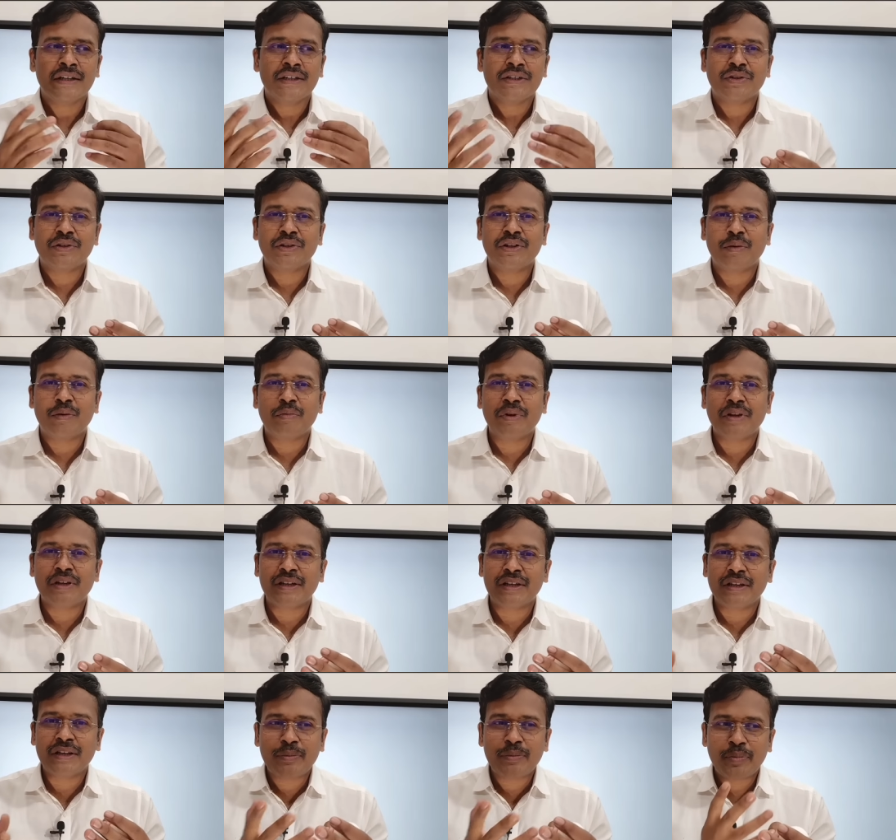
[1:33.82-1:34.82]
ஸோ
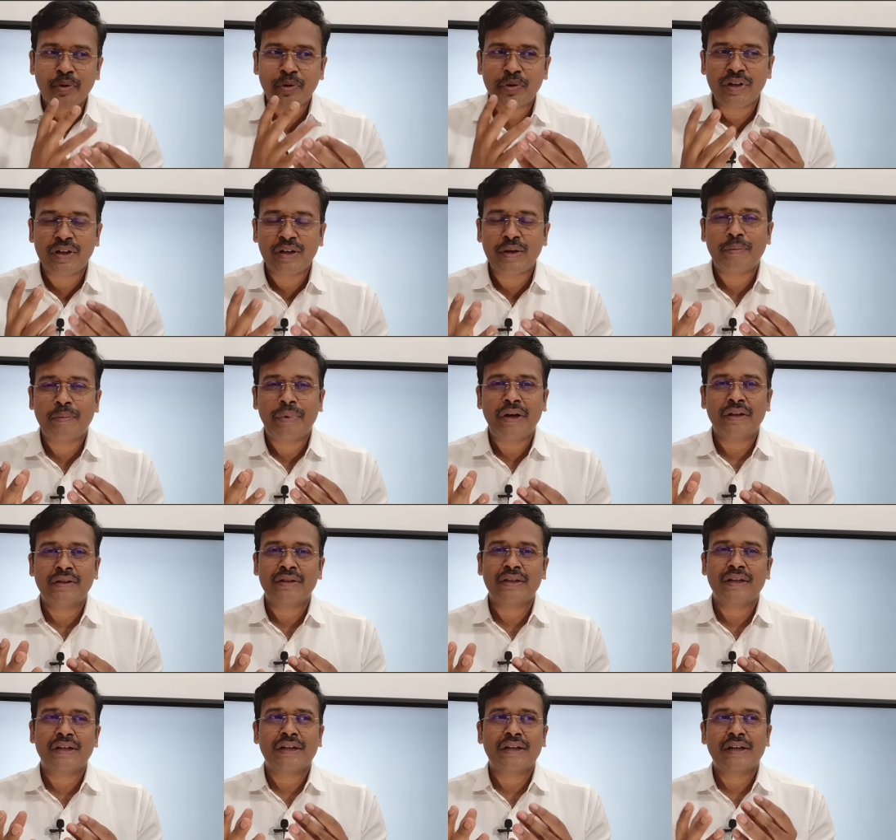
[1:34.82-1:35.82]
நம்மளுக்கு இப்போ நீங்க
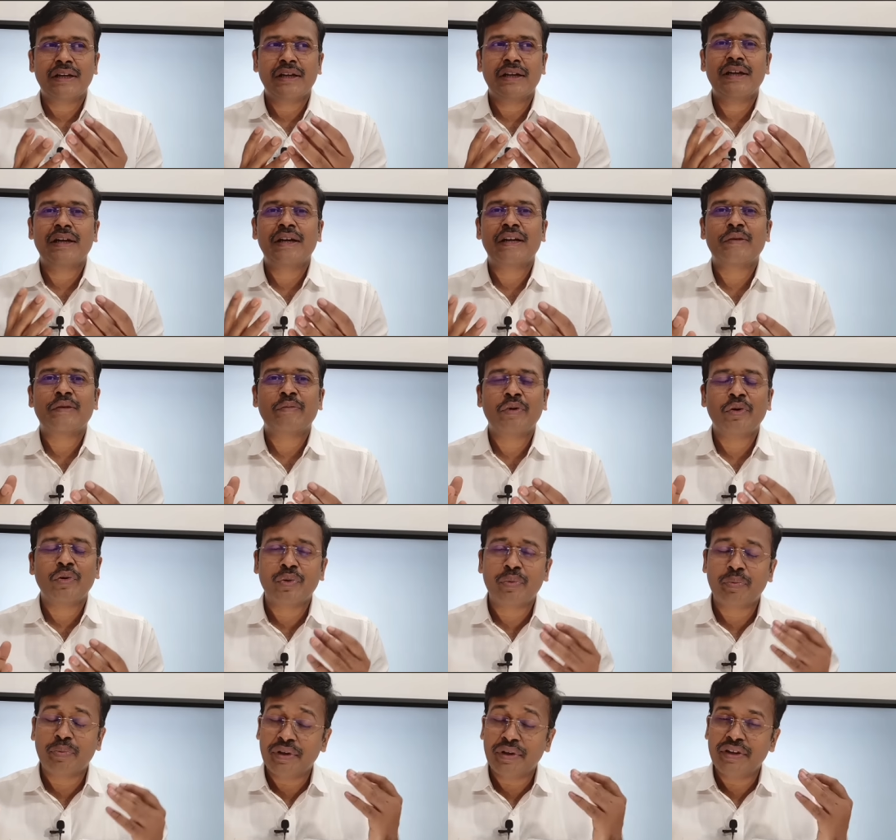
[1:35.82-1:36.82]
பார்த்துட்டு இருக்க எல்லாருக்குமே ஒரு
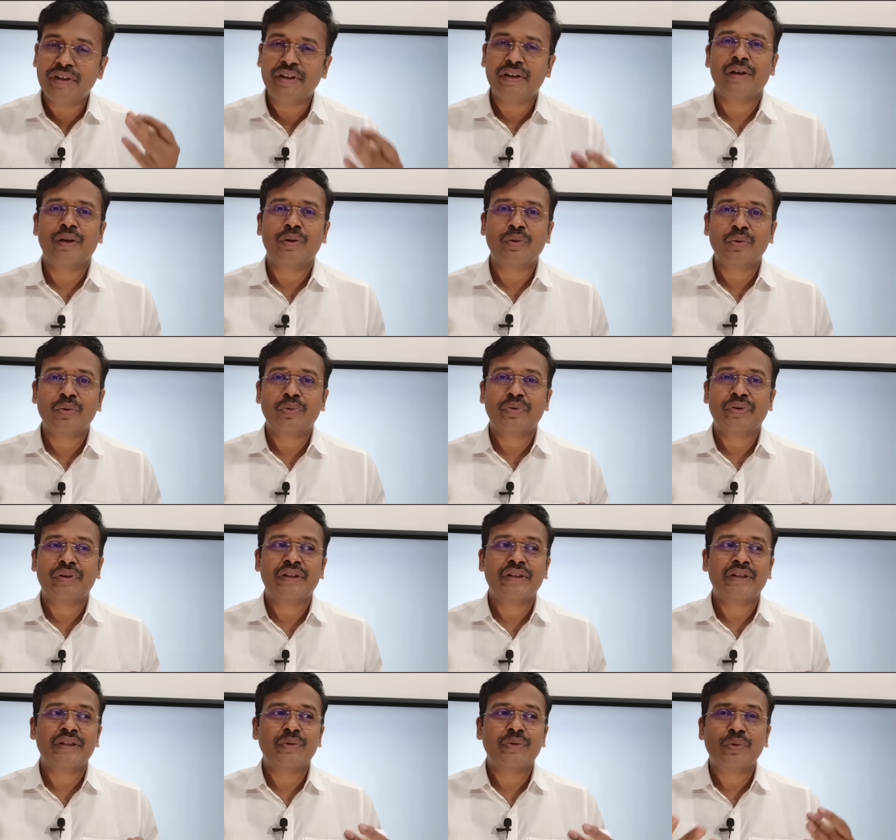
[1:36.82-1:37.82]
பெரிய டவுட்
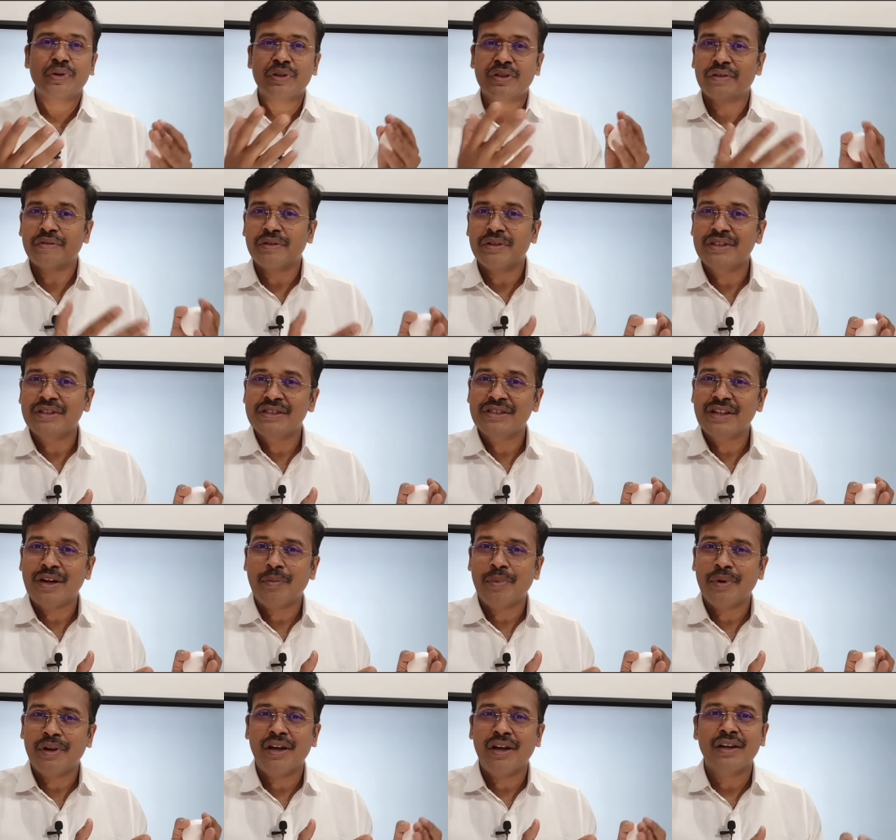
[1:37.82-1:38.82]
வருது ஒருத்தர் வந்து
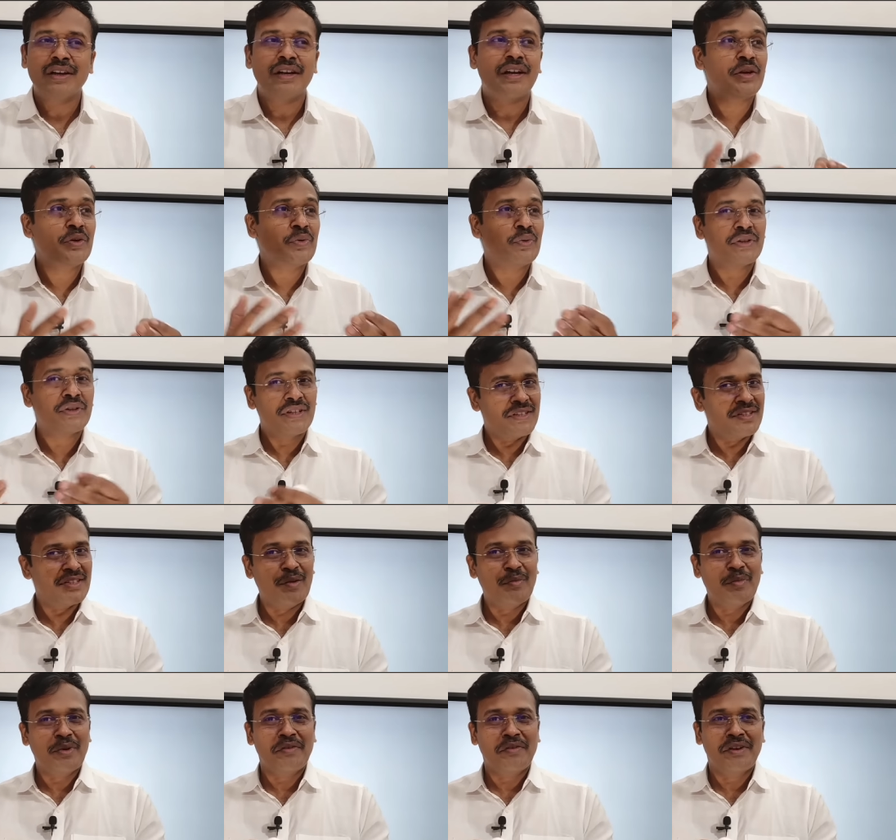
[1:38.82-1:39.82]
சாப்பிடலாங்கிறாரு ஒருத்தர்
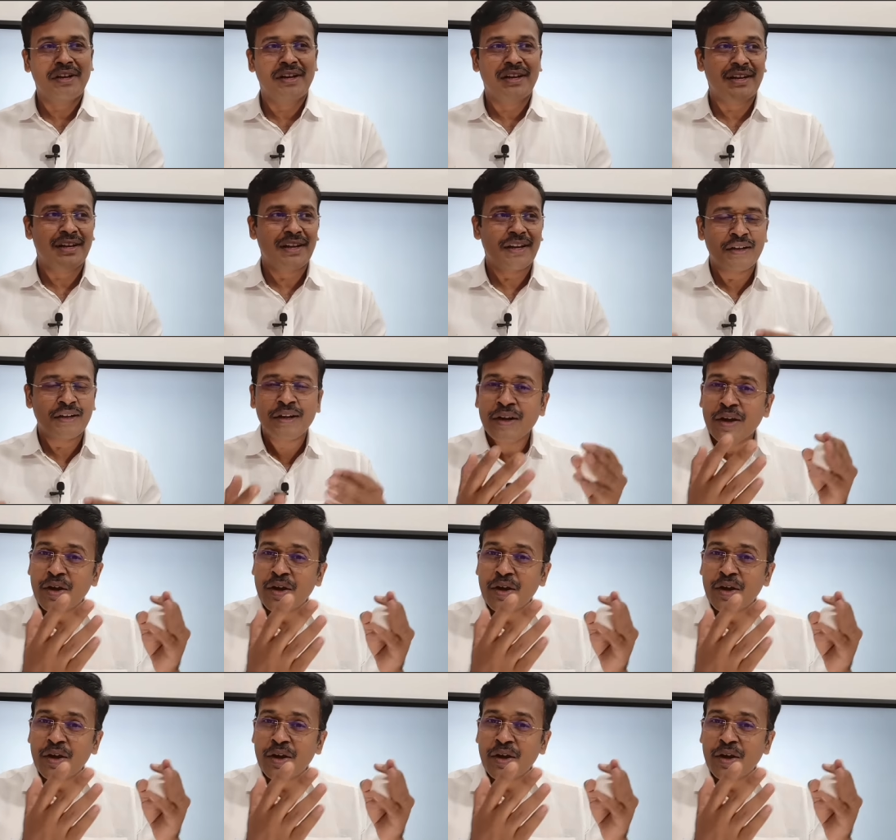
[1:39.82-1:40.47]
சாப்பிட வேணாங்கிறாரு